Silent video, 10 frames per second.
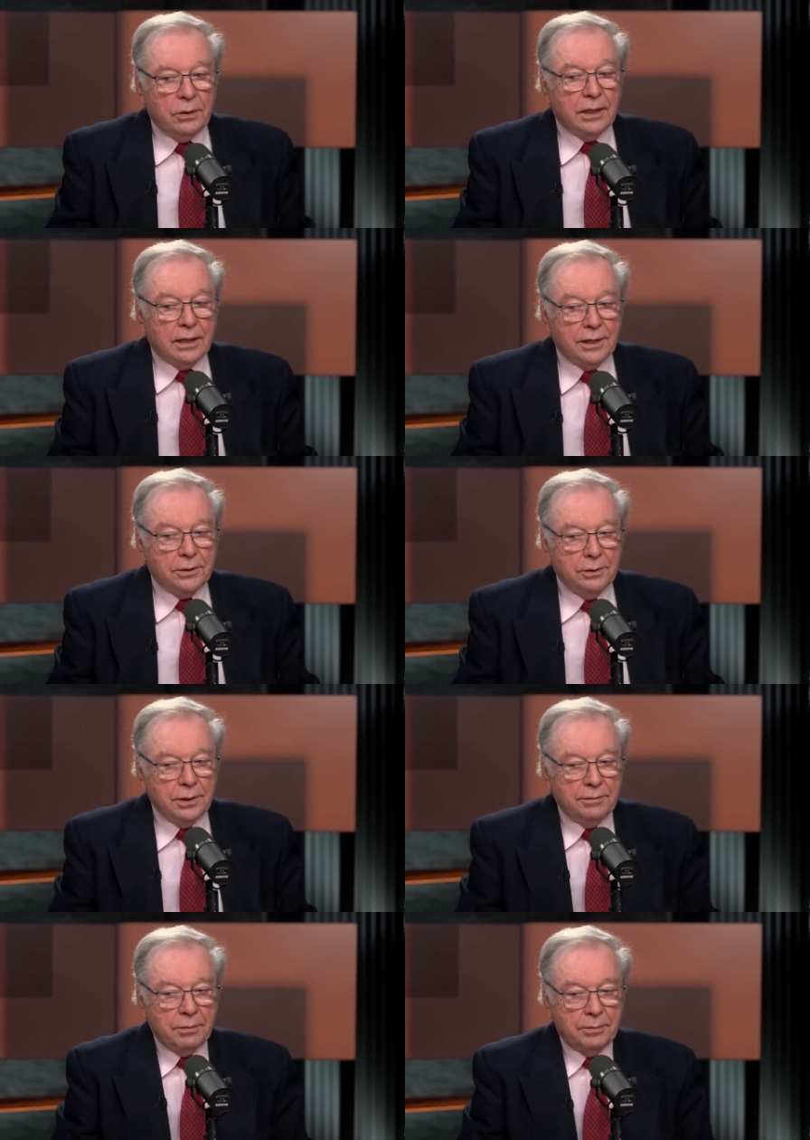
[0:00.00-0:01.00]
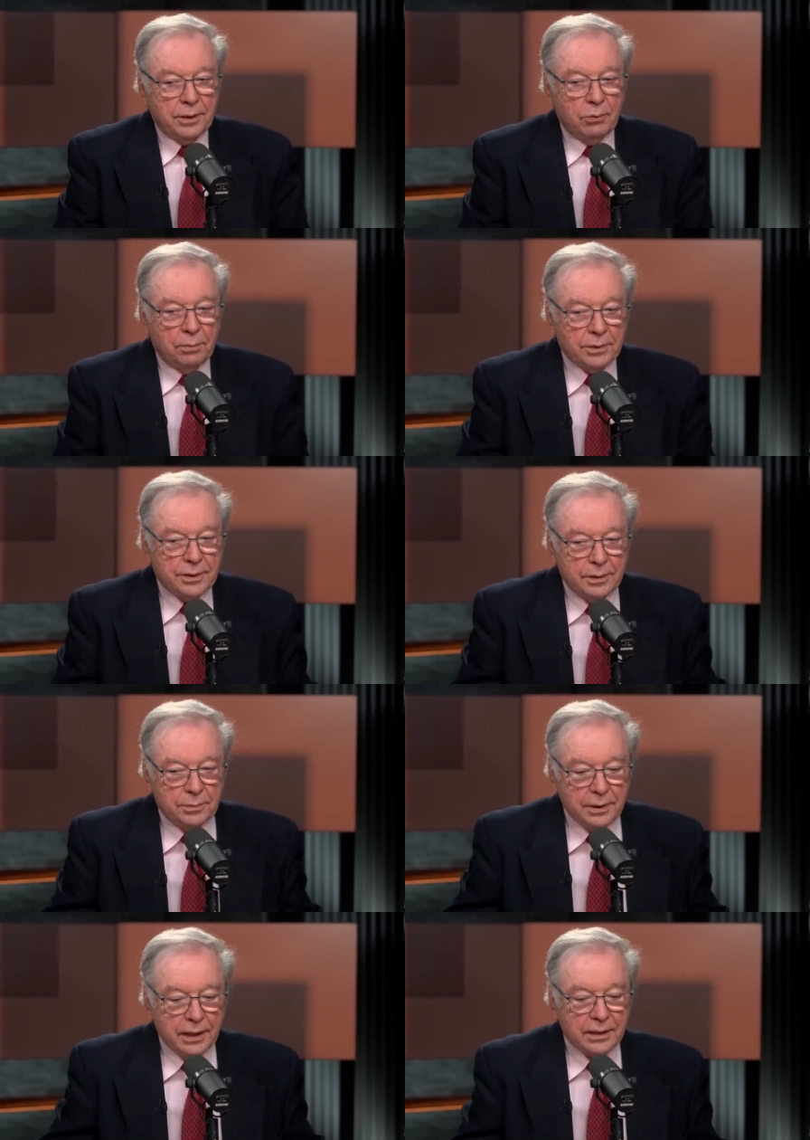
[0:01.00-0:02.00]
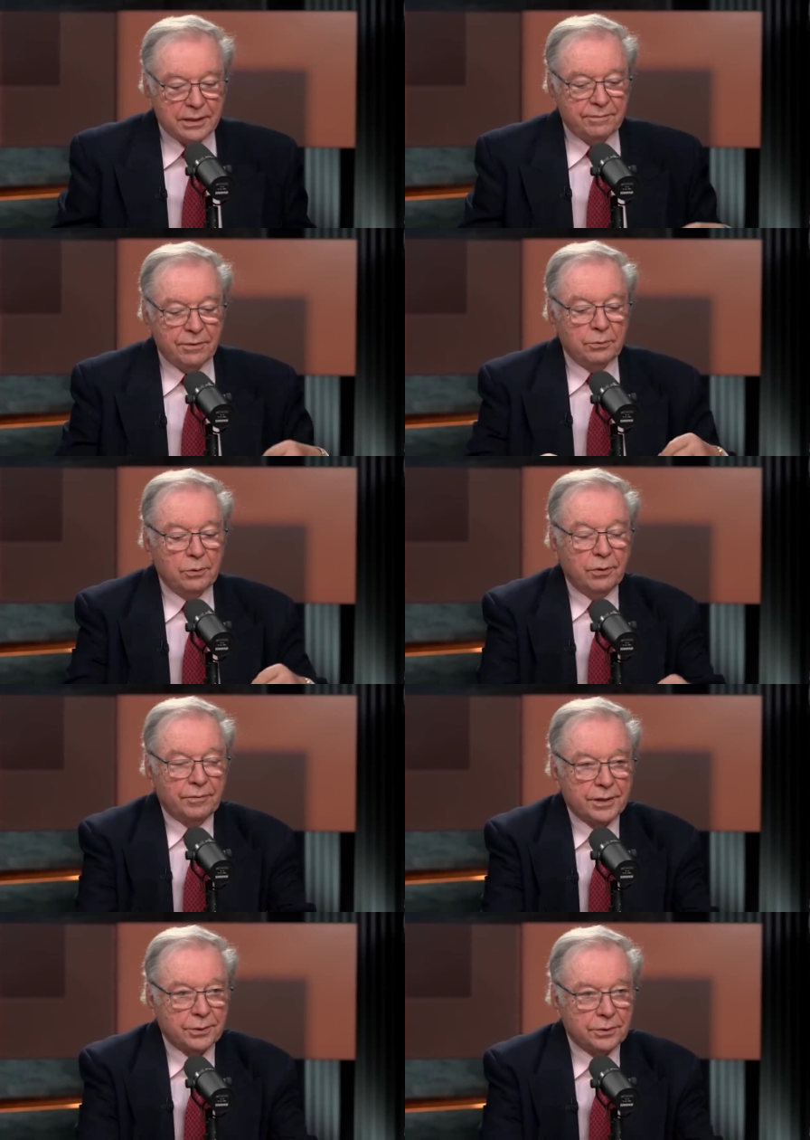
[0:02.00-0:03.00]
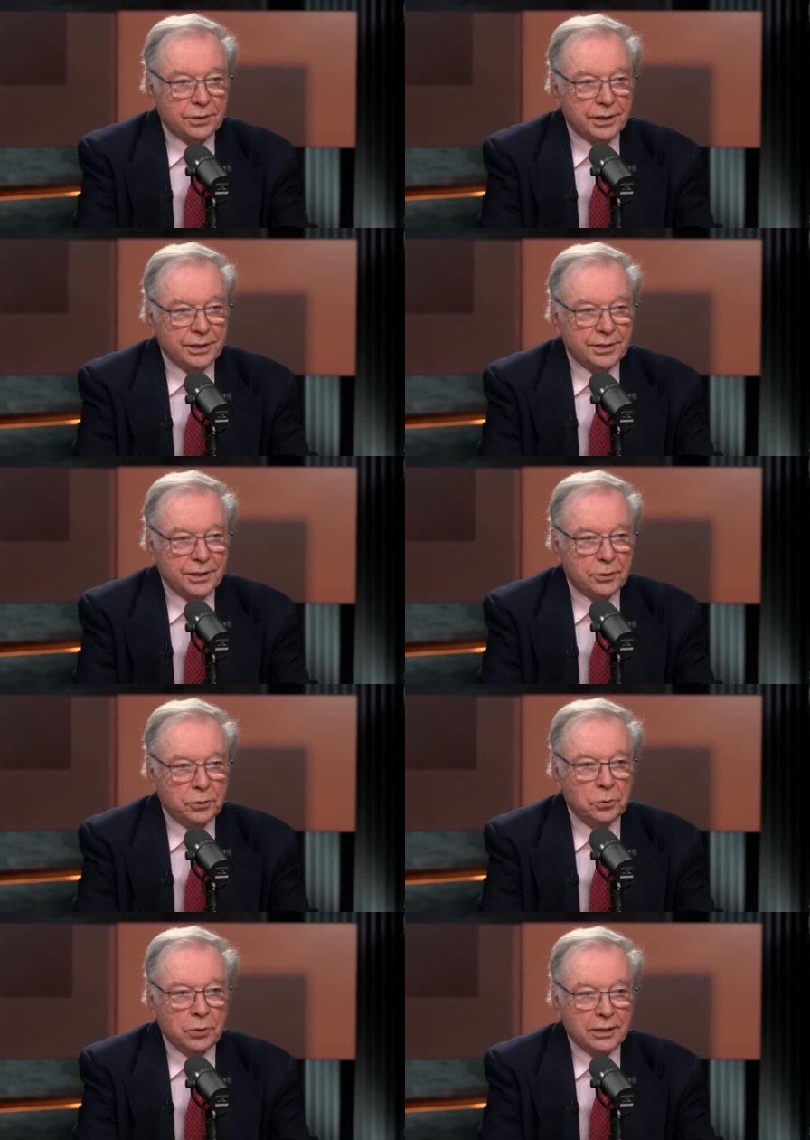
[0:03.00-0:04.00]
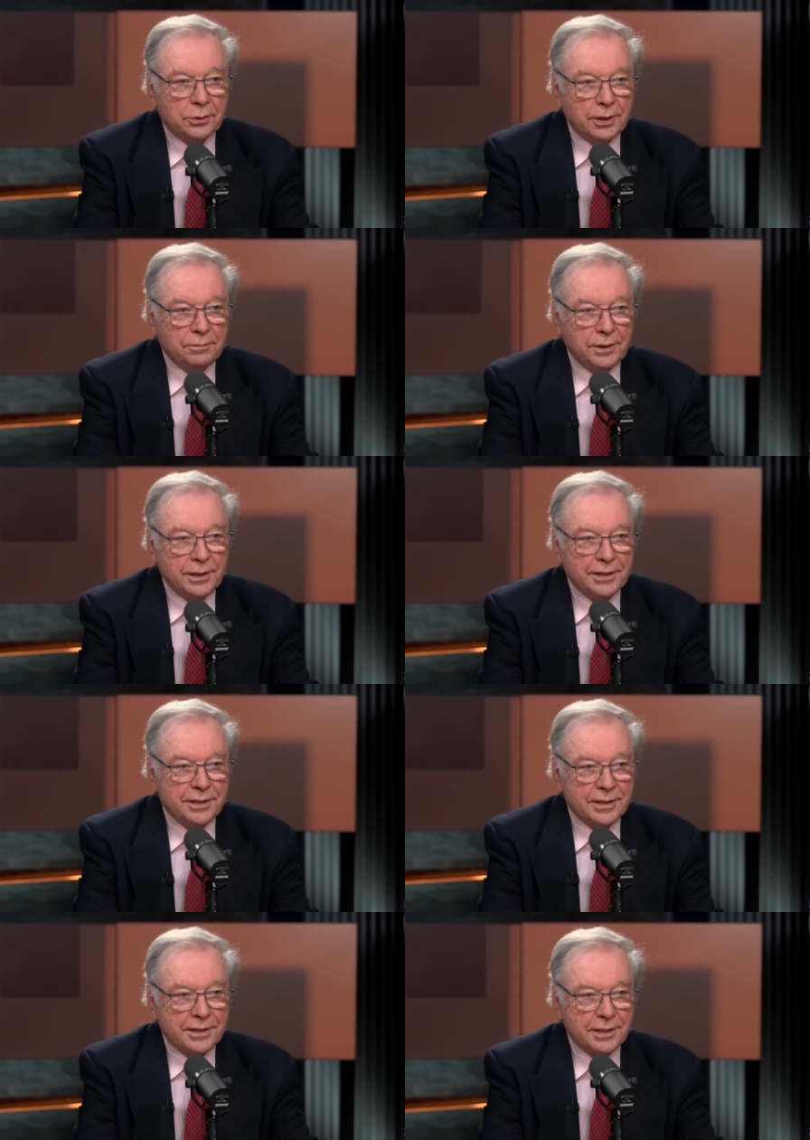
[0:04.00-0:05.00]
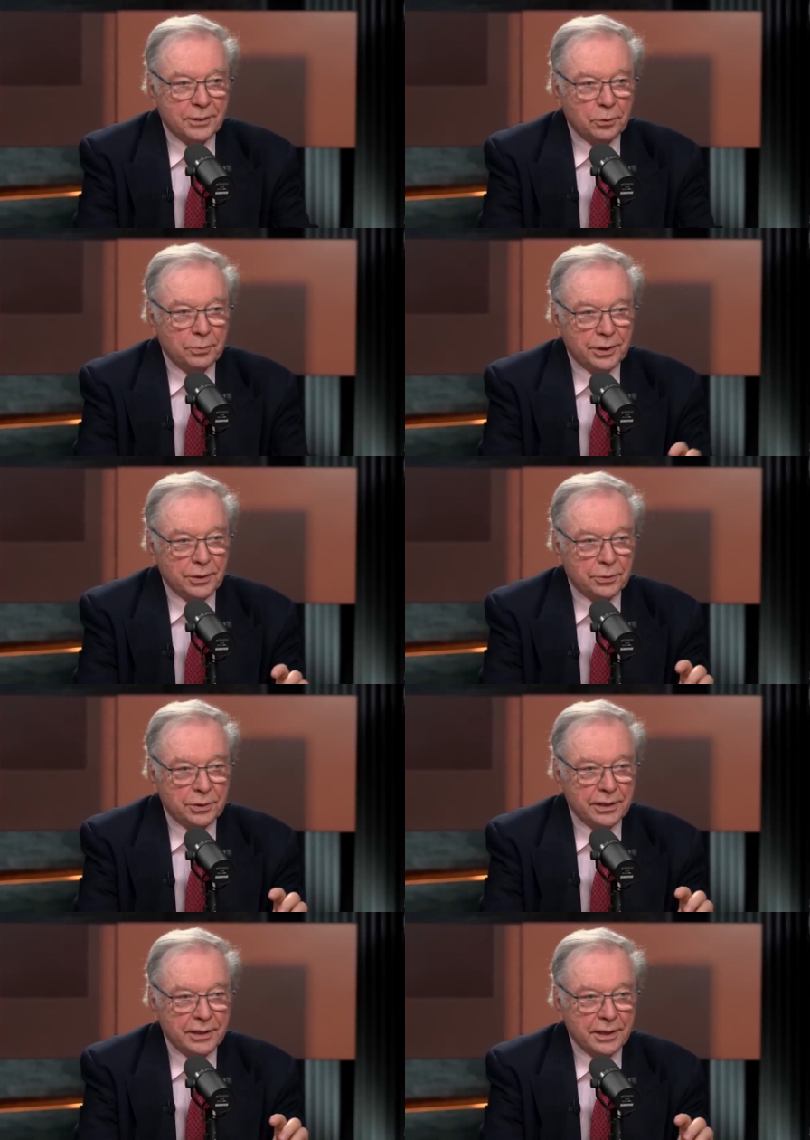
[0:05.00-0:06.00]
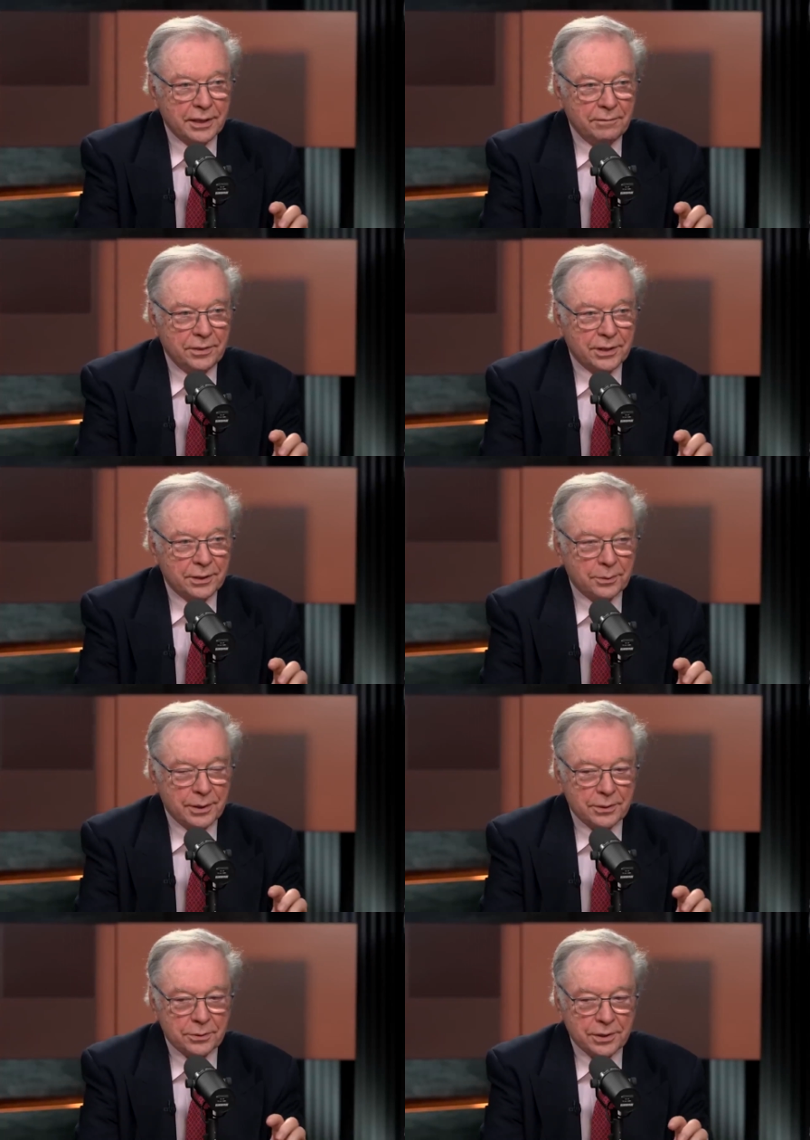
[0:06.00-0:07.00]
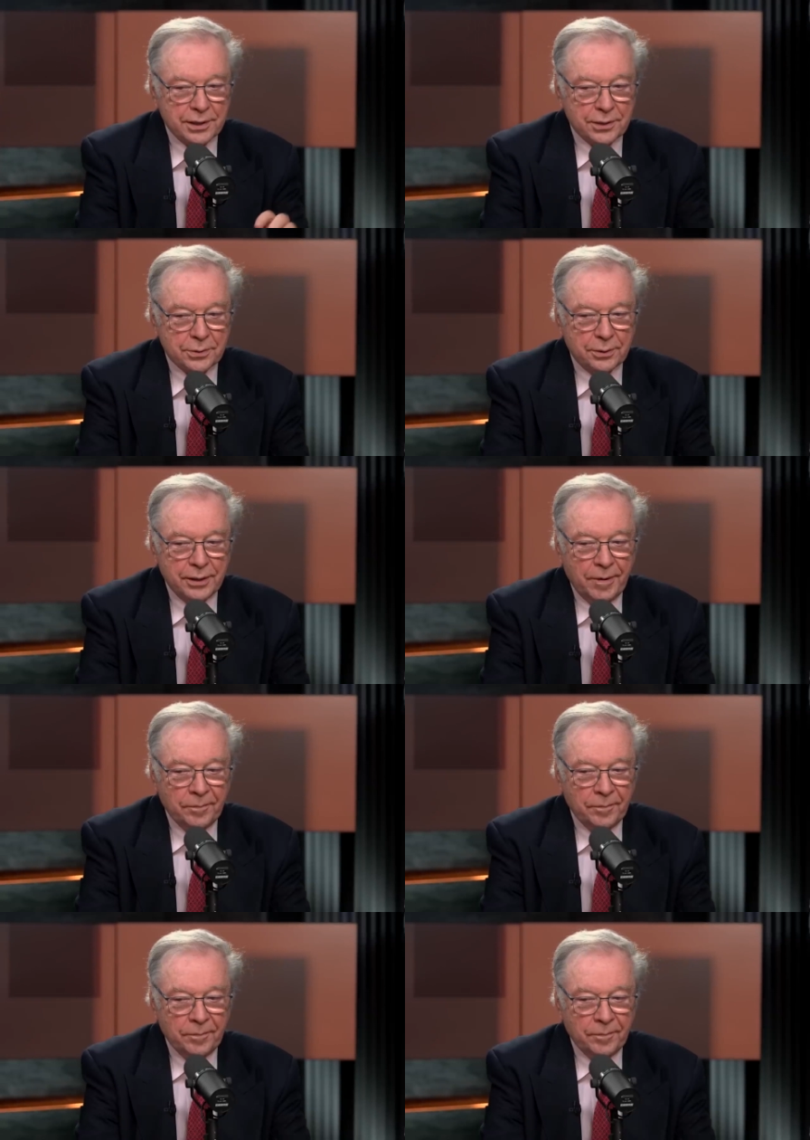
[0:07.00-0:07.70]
No tak, ale ciągle mamy kłopot z tym, jak sformułować to szczęście, która to definicja z tej grubej książki Tatarkiewicza, która jest o szczęściu.